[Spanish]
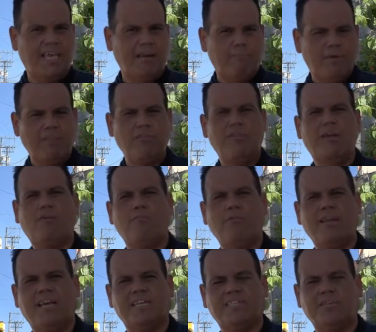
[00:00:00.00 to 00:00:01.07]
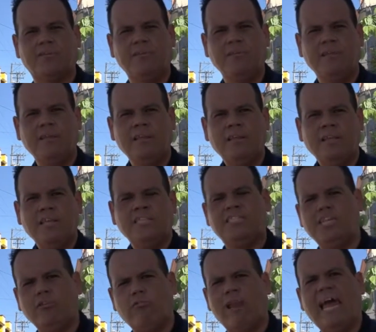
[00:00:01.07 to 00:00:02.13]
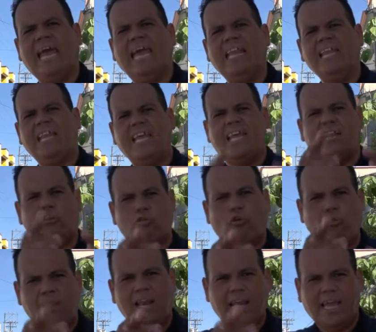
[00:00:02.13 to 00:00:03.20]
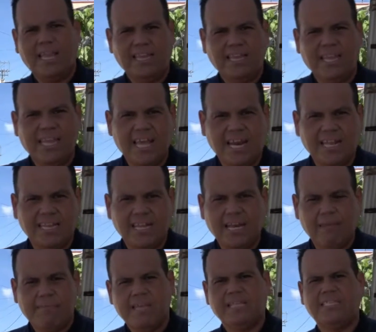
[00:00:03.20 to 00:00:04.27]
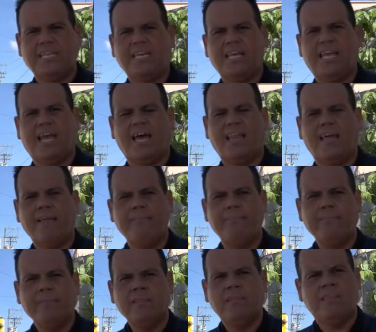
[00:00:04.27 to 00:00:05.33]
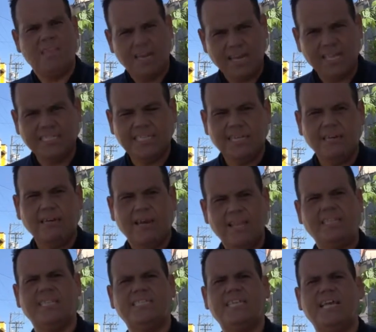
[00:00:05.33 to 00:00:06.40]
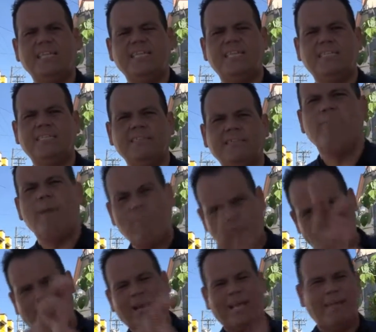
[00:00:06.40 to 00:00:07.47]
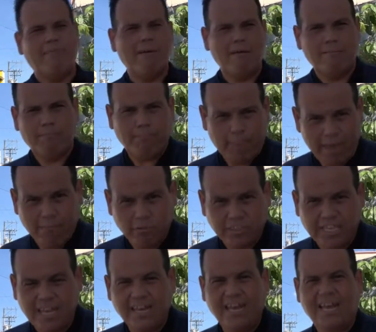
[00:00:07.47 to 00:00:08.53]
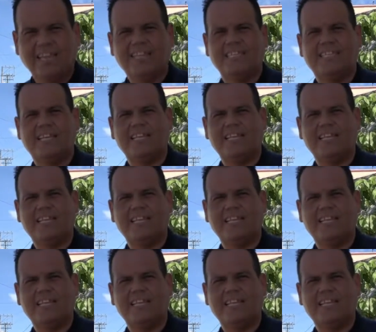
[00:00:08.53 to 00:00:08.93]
el medio de comunicación, sino la gente que toda la gente ya la tiene bien sindicada. ¿Quién es Leti Vamos para que vean, veamos quién es Leti